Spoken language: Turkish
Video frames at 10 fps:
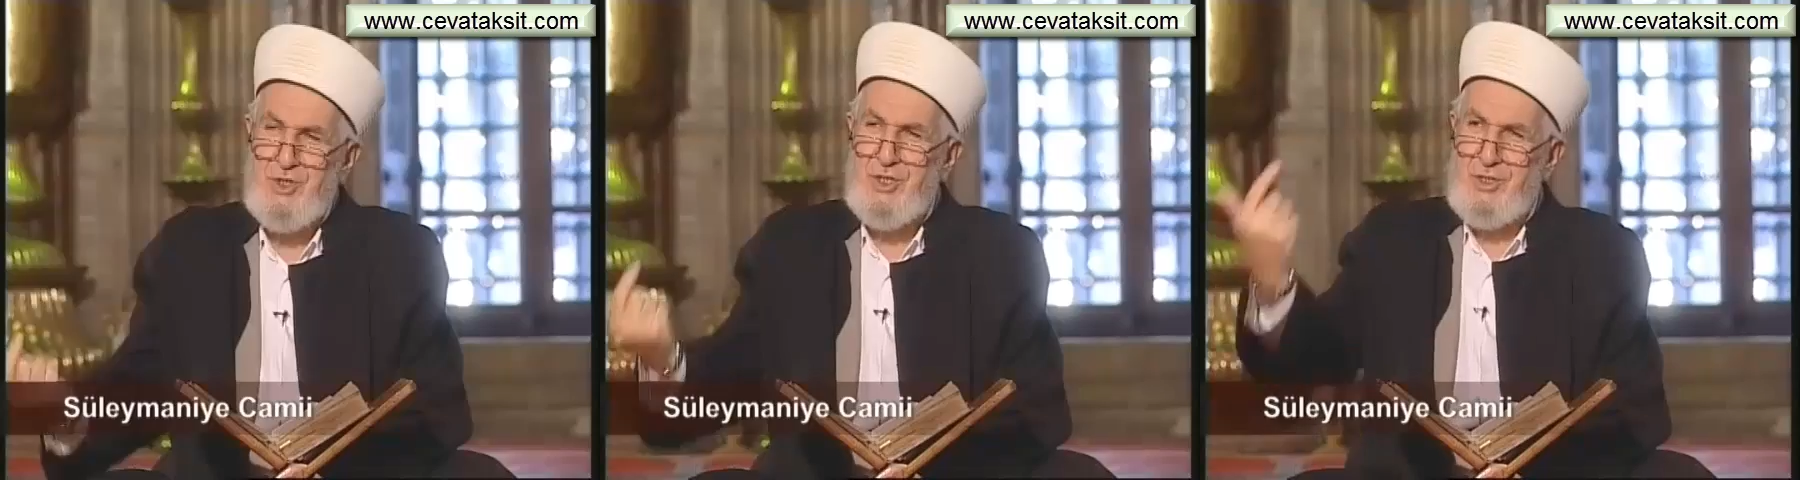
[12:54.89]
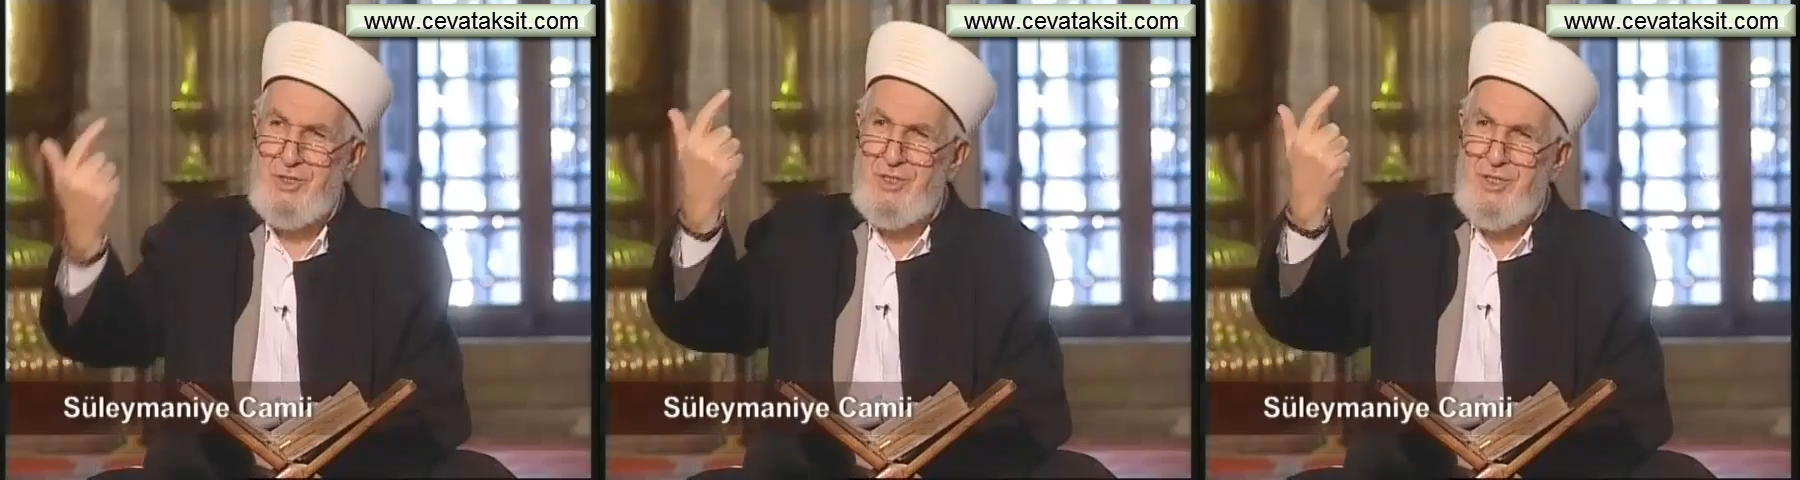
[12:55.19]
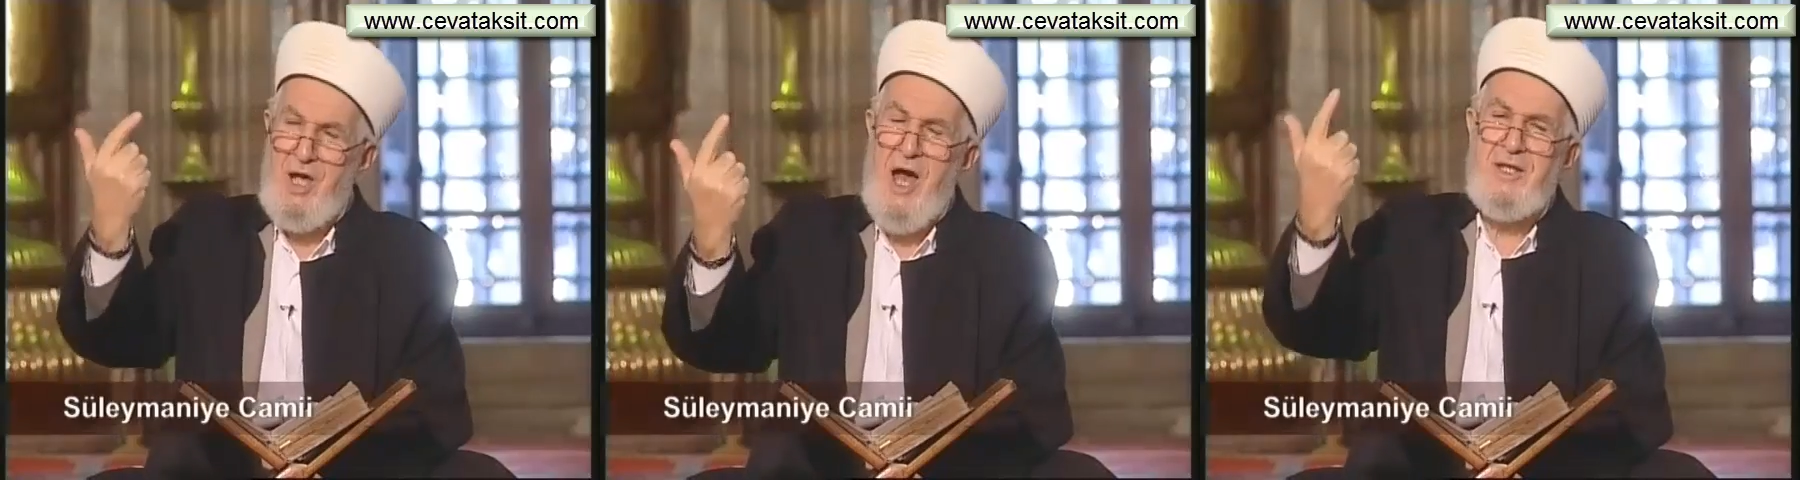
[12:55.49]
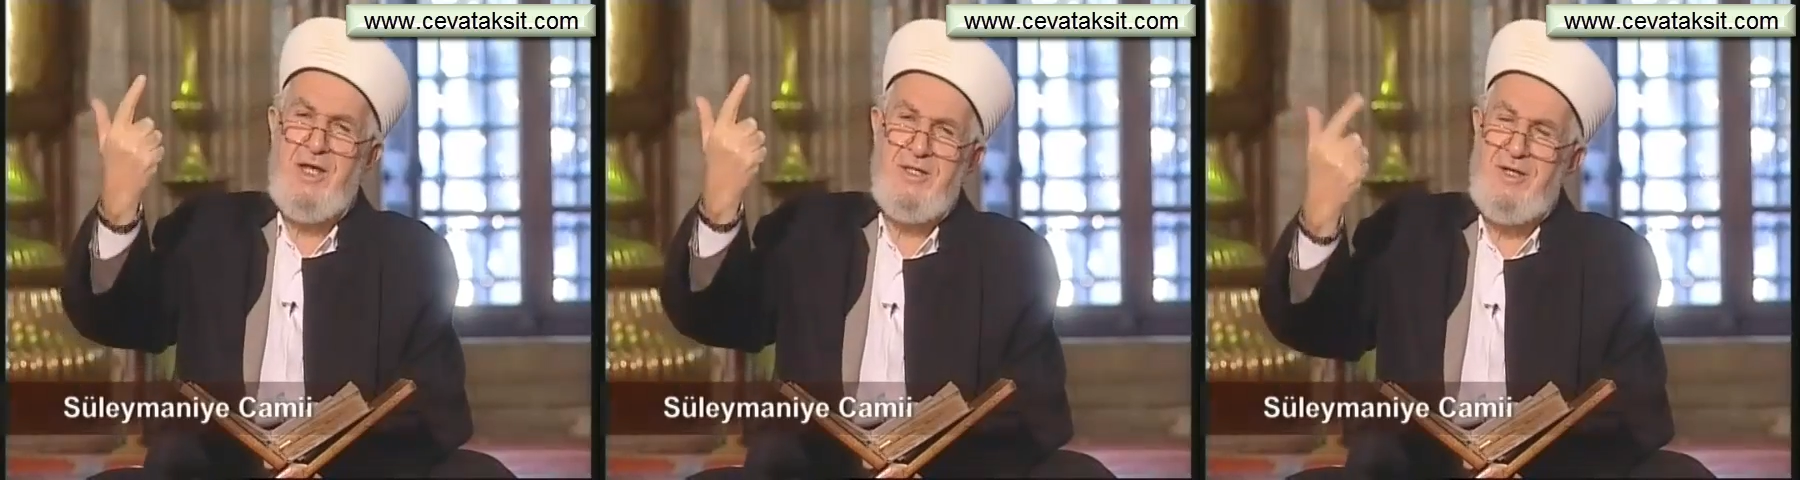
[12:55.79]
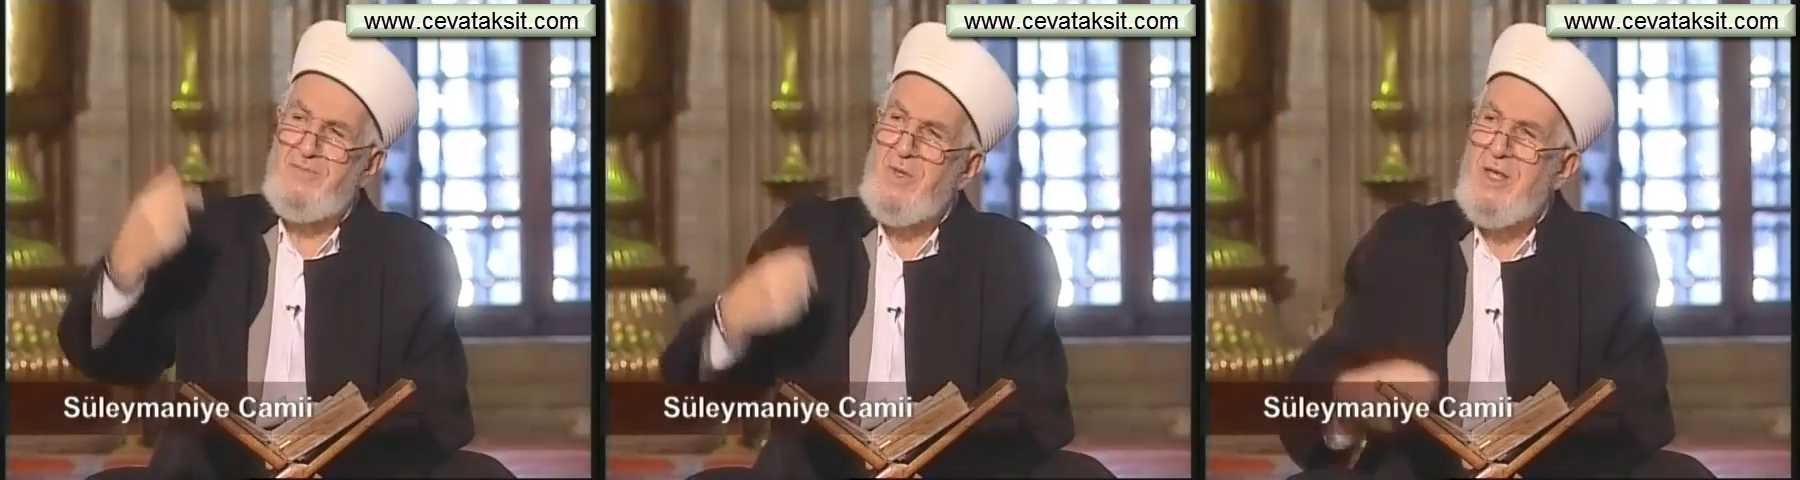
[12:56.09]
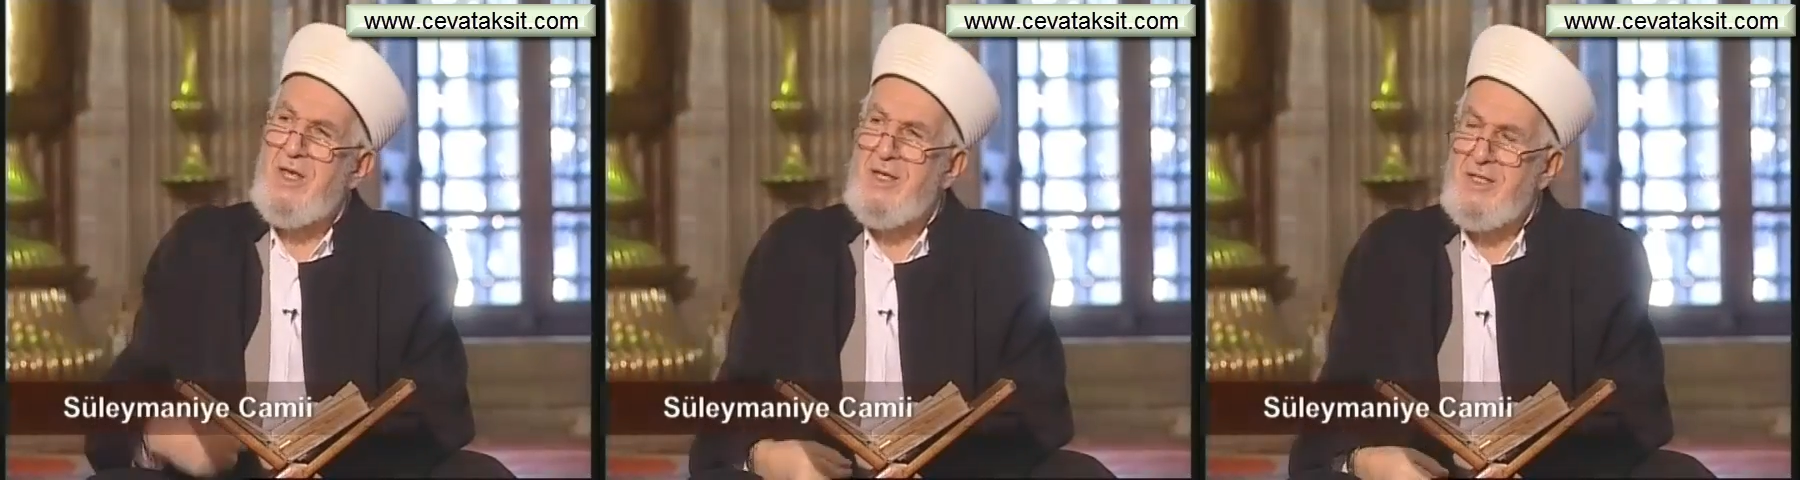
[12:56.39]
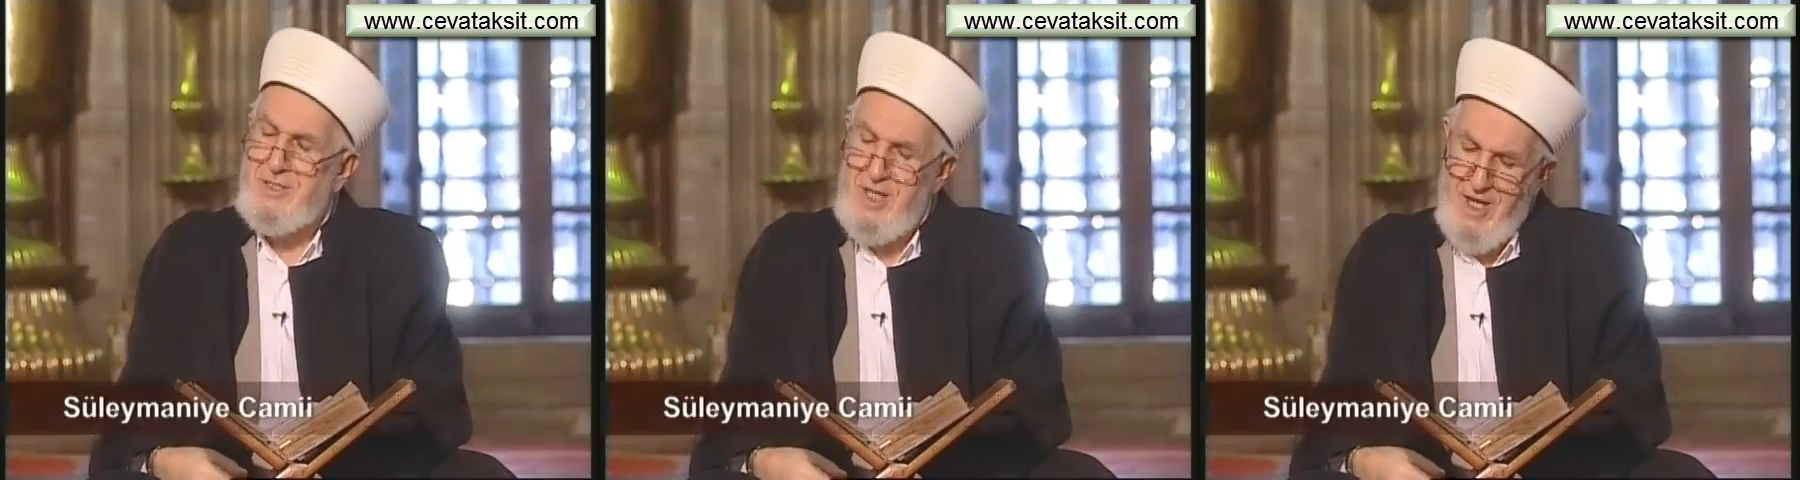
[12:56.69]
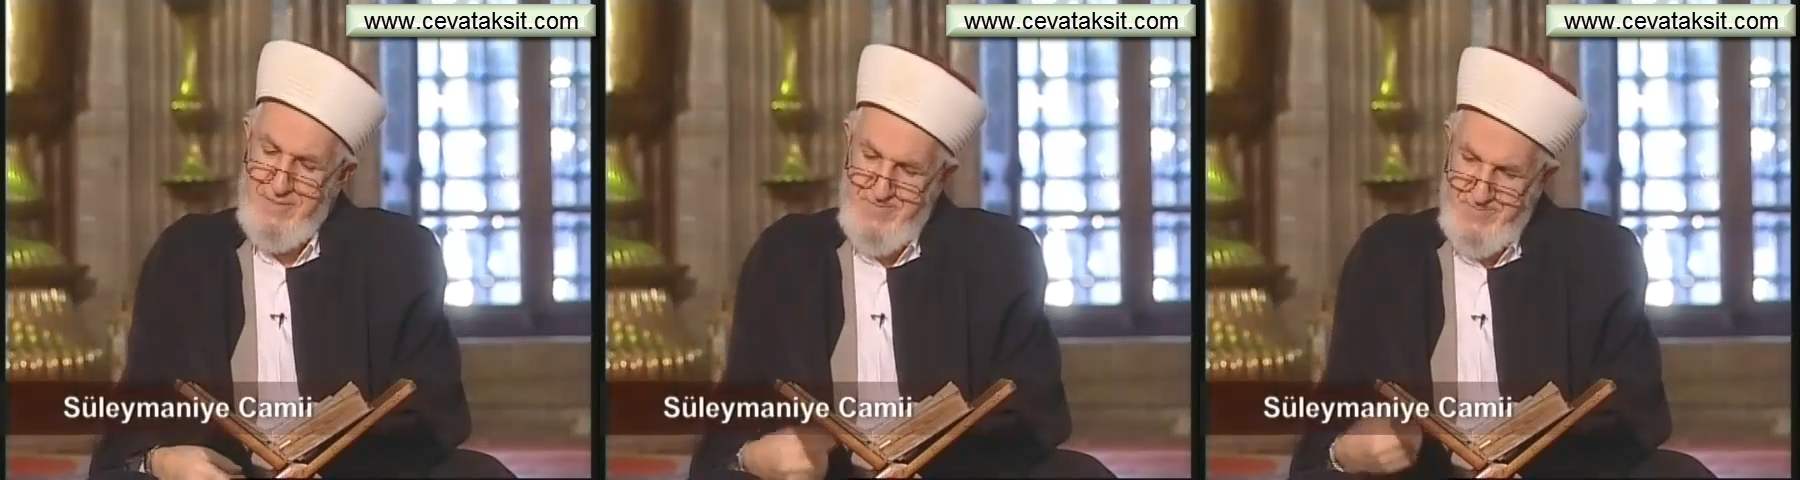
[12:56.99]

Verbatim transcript: çıktı, kaynadı. İşte